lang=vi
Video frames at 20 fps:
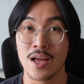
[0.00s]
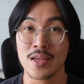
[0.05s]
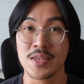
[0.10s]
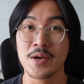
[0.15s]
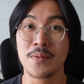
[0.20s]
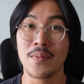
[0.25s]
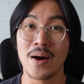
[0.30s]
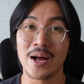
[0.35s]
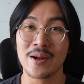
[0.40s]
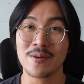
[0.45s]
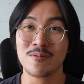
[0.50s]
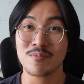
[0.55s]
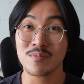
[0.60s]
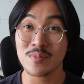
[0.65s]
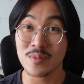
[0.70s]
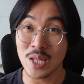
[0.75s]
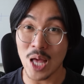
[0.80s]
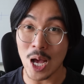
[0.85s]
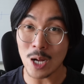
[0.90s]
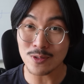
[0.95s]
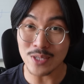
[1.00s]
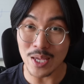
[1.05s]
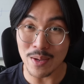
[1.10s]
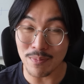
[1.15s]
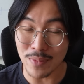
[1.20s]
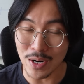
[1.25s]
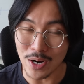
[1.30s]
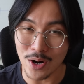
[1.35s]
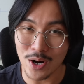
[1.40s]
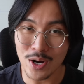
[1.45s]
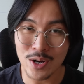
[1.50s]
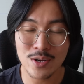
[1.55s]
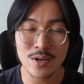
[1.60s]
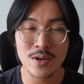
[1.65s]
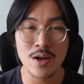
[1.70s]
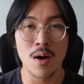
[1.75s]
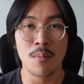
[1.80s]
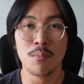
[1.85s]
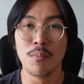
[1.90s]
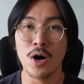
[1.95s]
Nhưng mà nếu tiếp nữa,
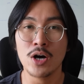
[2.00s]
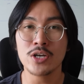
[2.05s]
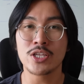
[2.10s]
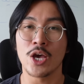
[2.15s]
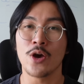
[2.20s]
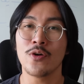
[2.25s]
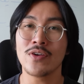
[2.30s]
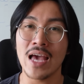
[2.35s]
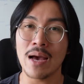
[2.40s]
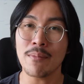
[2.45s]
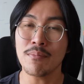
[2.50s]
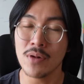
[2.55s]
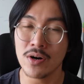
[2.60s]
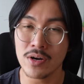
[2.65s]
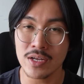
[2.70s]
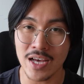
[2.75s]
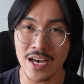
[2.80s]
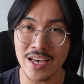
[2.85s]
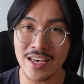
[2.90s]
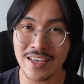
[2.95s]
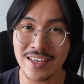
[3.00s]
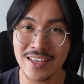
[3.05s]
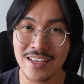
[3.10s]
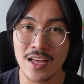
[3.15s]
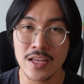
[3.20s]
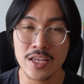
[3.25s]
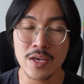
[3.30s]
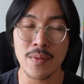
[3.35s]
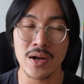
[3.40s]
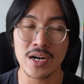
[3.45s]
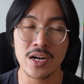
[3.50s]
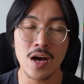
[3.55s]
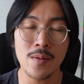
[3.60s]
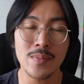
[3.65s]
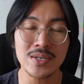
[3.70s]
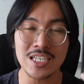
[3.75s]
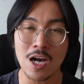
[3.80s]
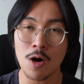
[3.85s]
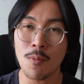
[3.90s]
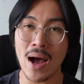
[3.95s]
10 triệu giảm 10 kg. Nhưng mà nếu
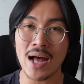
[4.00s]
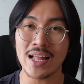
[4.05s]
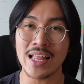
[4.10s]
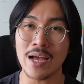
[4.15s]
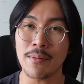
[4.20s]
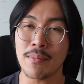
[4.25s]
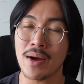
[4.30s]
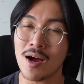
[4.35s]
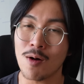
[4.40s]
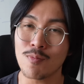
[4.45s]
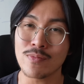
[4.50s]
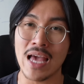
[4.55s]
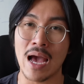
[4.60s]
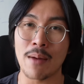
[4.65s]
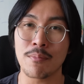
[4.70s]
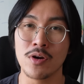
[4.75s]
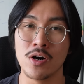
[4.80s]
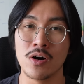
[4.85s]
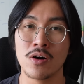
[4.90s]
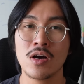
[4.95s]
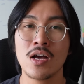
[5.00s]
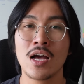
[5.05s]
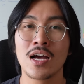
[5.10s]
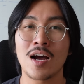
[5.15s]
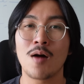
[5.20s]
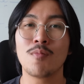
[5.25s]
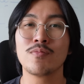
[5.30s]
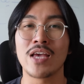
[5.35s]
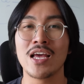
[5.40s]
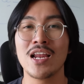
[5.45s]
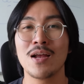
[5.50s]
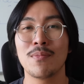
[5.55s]
mà sau 3 tháng mà không giảm được, không chỉ